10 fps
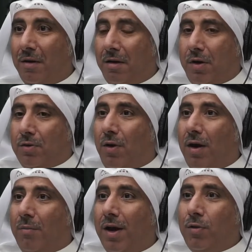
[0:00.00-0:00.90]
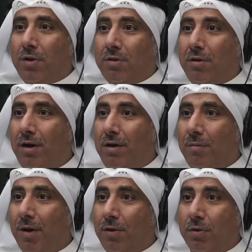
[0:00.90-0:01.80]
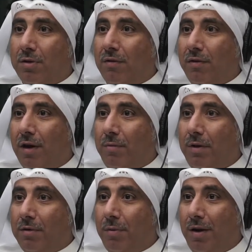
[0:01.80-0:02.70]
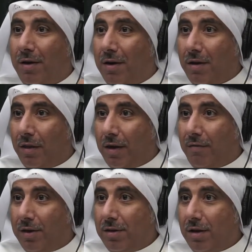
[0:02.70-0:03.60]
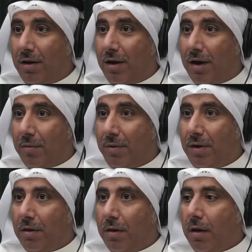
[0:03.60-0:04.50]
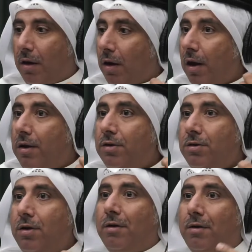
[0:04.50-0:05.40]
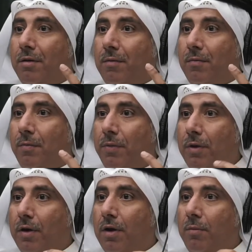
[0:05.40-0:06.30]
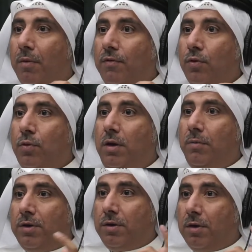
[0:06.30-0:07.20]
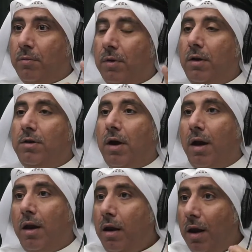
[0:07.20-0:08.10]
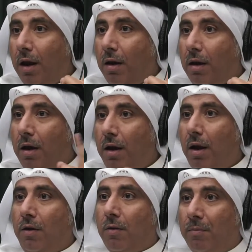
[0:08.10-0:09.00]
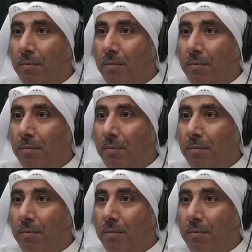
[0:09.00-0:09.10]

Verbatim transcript: مقطوعه ما توصل شيء ما توصل افكار بالنسبه لنا ثقافتنا العربيه احنا الشعر مفتونين بالشعر من الجاهليه الى اليوم